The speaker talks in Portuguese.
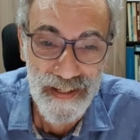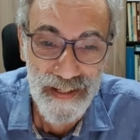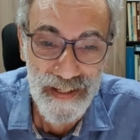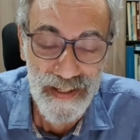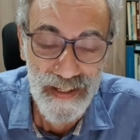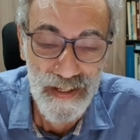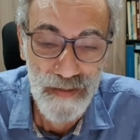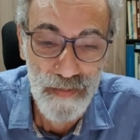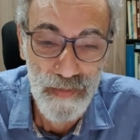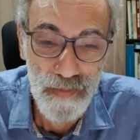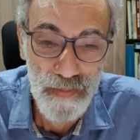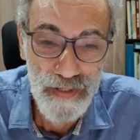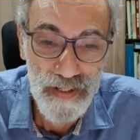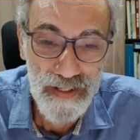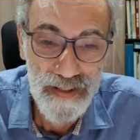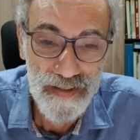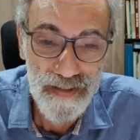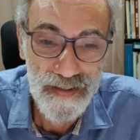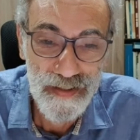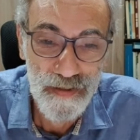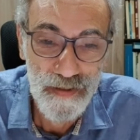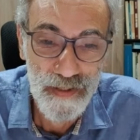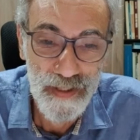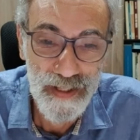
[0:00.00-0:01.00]
E me
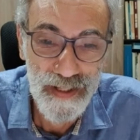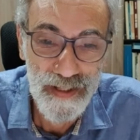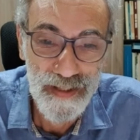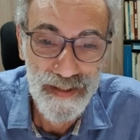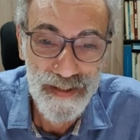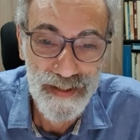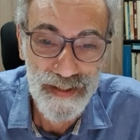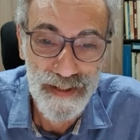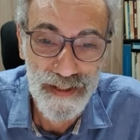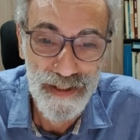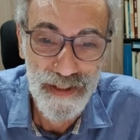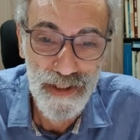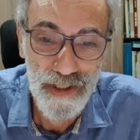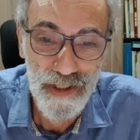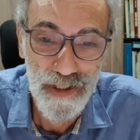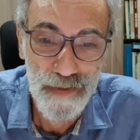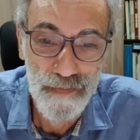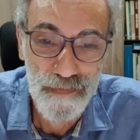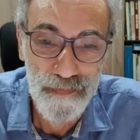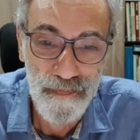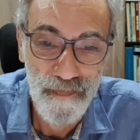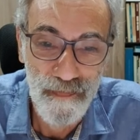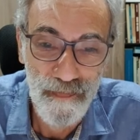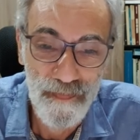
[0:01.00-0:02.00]
pareceu
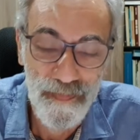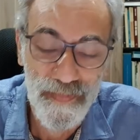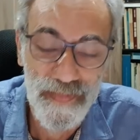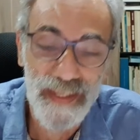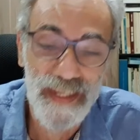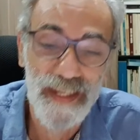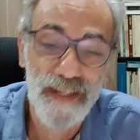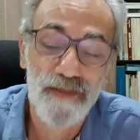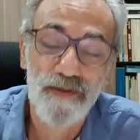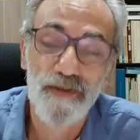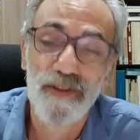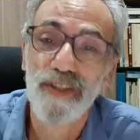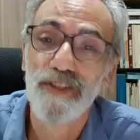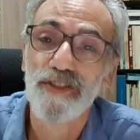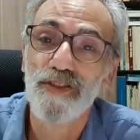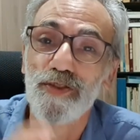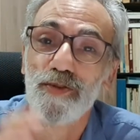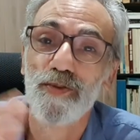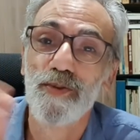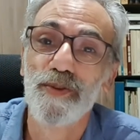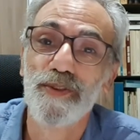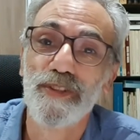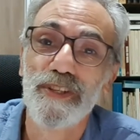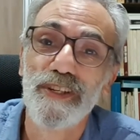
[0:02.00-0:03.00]
interessante, dentro desse
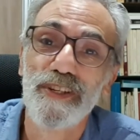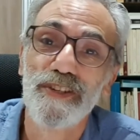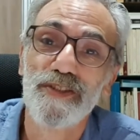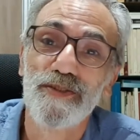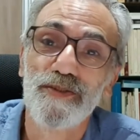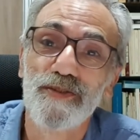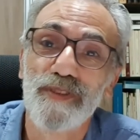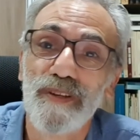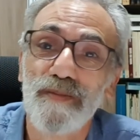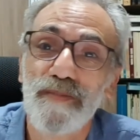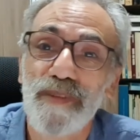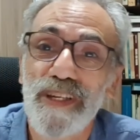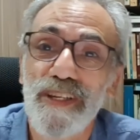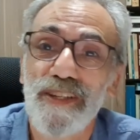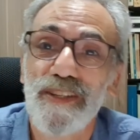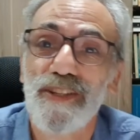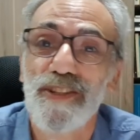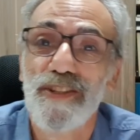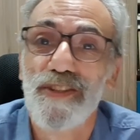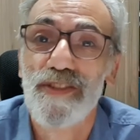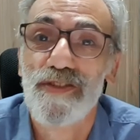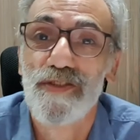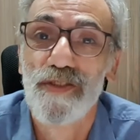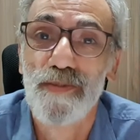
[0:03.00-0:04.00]
contexto
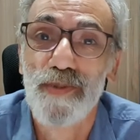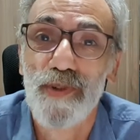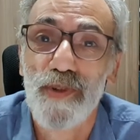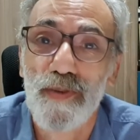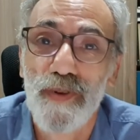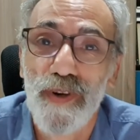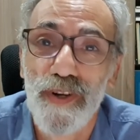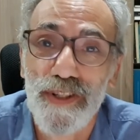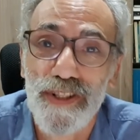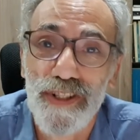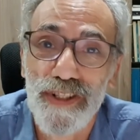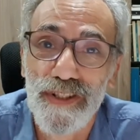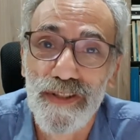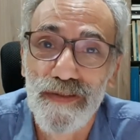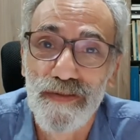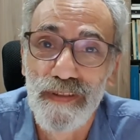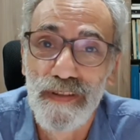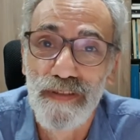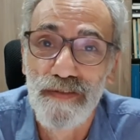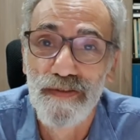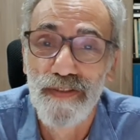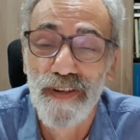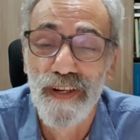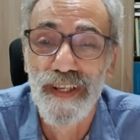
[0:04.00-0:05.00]
também sobre o qual a gente
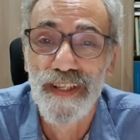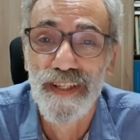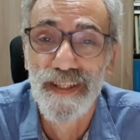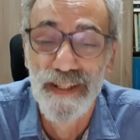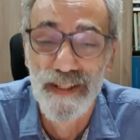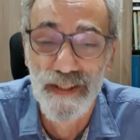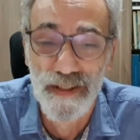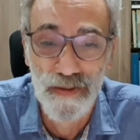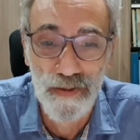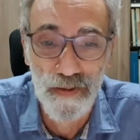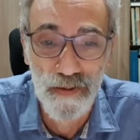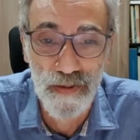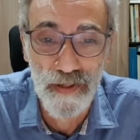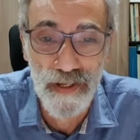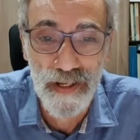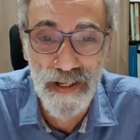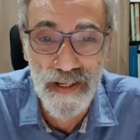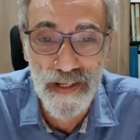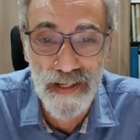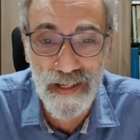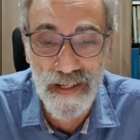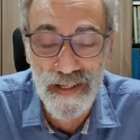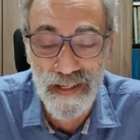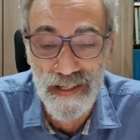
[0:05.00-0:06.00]
vem falando,
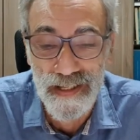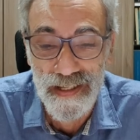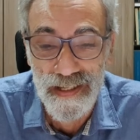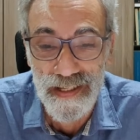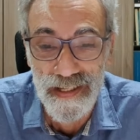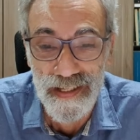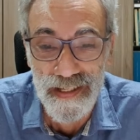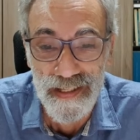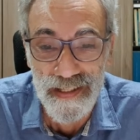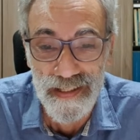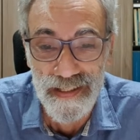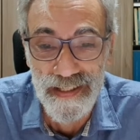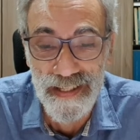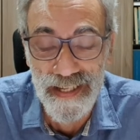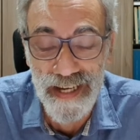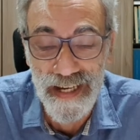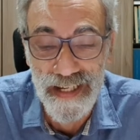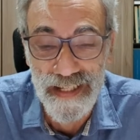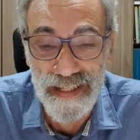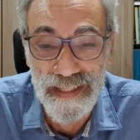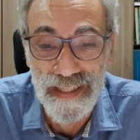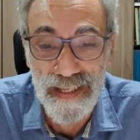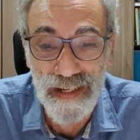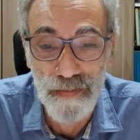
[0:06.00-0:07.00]

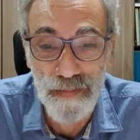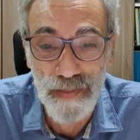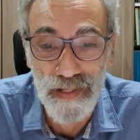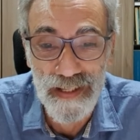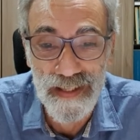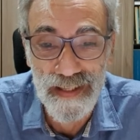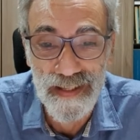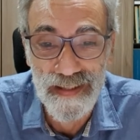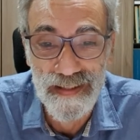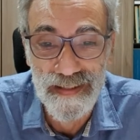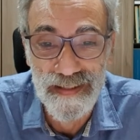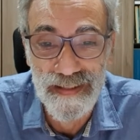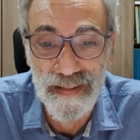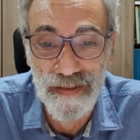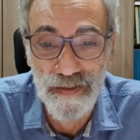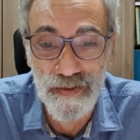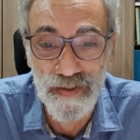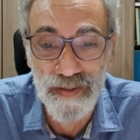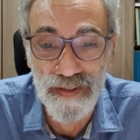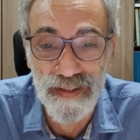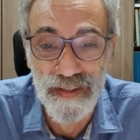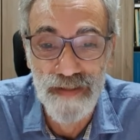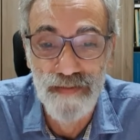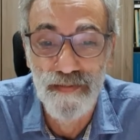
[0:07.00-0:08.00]
da interpretação
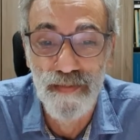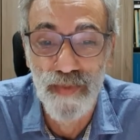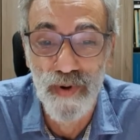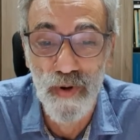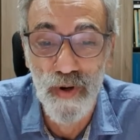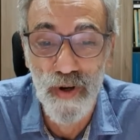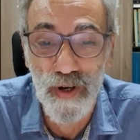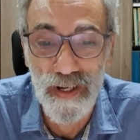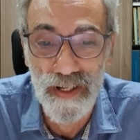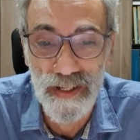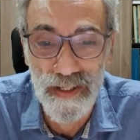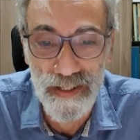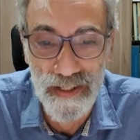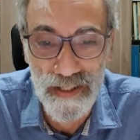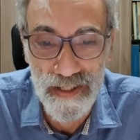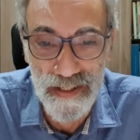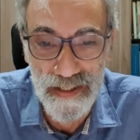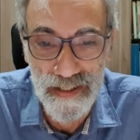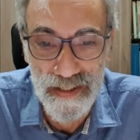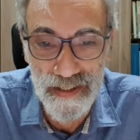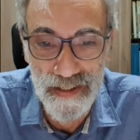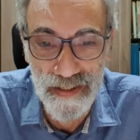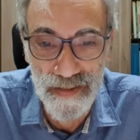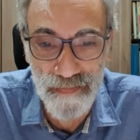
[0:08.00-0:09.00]

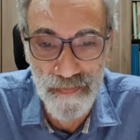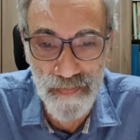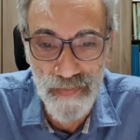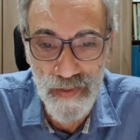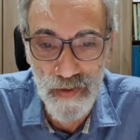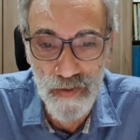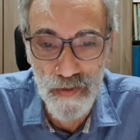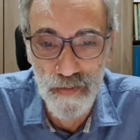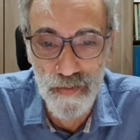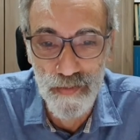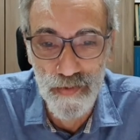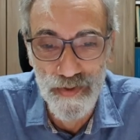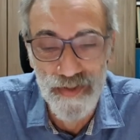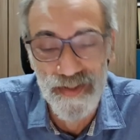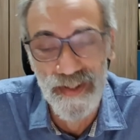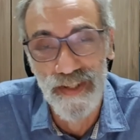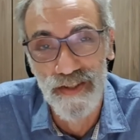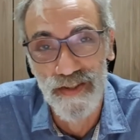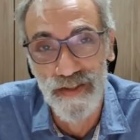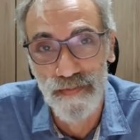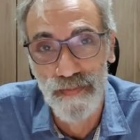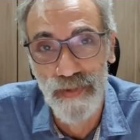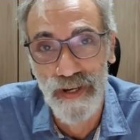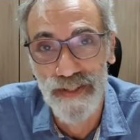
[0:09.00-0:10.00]
simbólica, como os
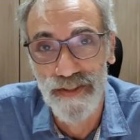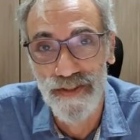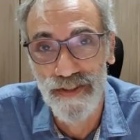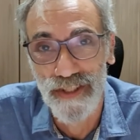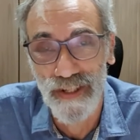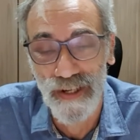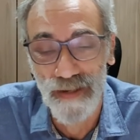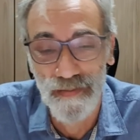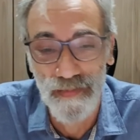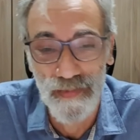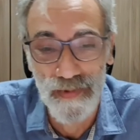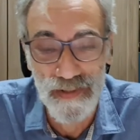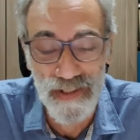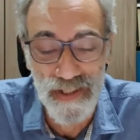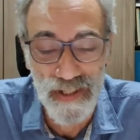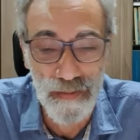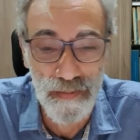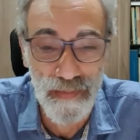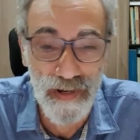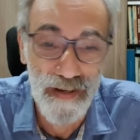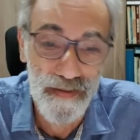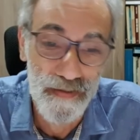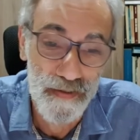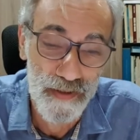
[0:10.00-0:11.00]
santos padres
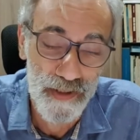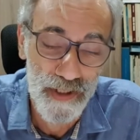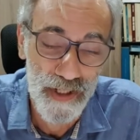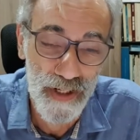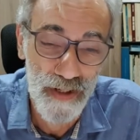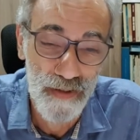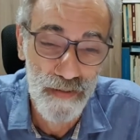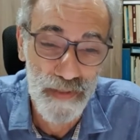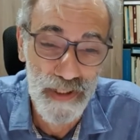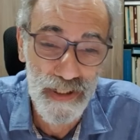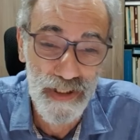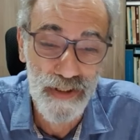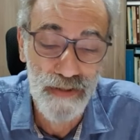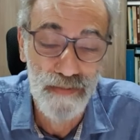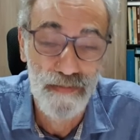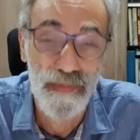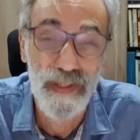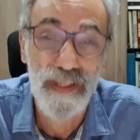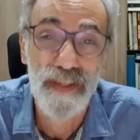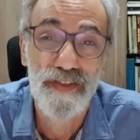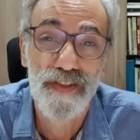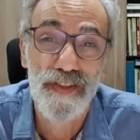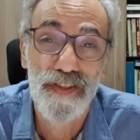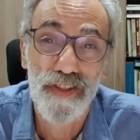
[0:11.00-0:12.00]
chamavam geralmente
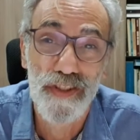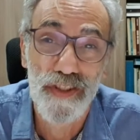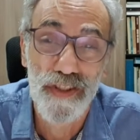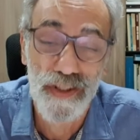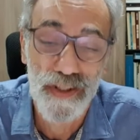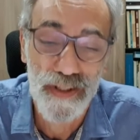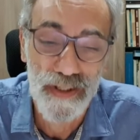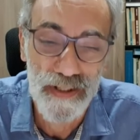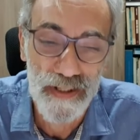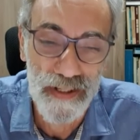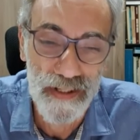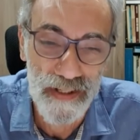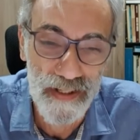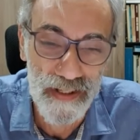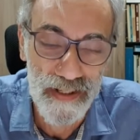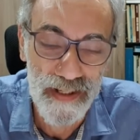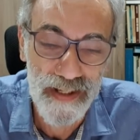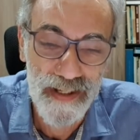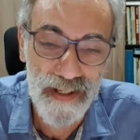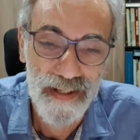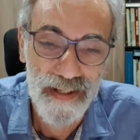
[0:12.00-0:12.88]
mística,